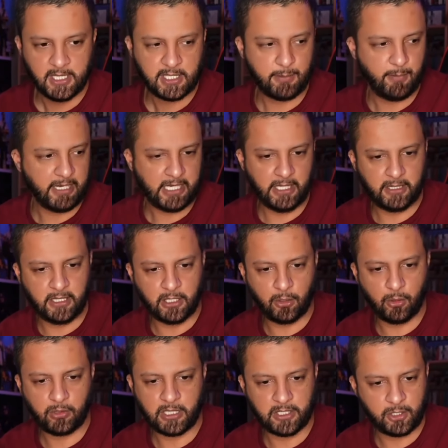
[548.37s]
تسماك عندنا
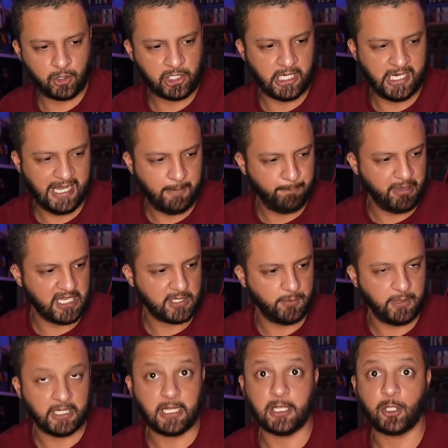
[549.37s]
دوكا زوج العاب بي اس
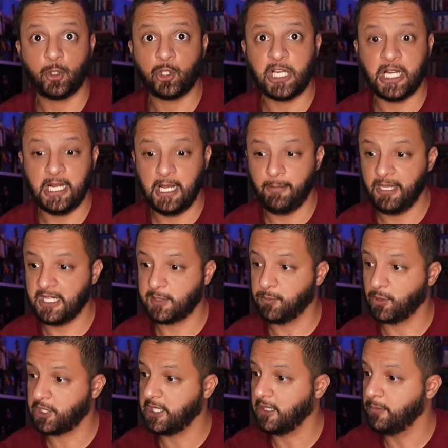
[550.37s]
فيتا زوج العاب اكس
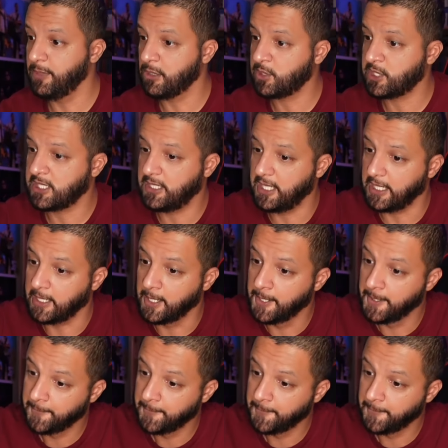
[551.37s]
بوكس 360